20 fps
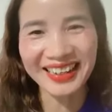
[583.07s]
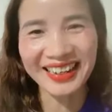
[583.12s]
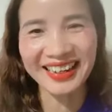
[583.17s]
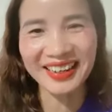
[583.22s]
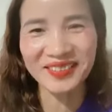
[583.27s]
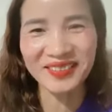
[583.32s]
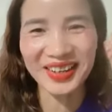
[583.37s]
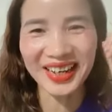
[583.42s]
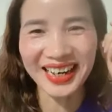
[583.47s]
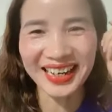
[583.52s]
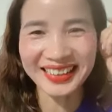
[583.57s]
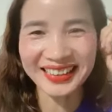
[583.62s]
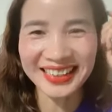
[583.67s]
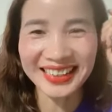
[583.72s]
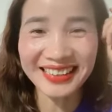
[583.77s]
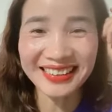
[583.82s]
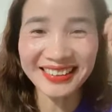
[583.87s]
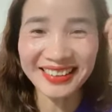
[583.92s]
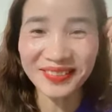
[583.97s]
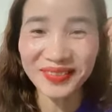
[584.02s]
để mà
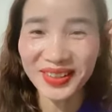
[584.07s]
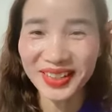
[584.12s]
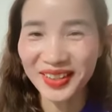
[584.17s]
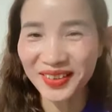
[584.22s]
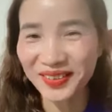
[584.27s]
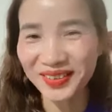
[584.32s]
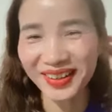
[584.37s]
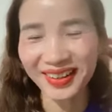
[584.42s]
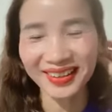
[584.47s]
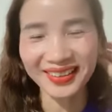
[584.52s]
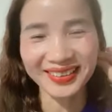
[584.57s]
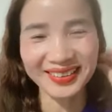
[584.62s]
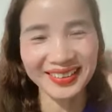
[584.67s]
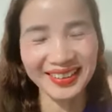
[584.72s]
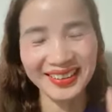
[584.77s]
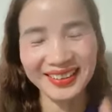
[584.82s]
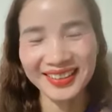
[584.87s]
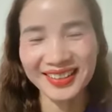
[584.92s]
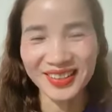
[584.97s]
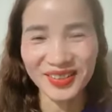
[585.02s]
tí nữa biết đâu được những cái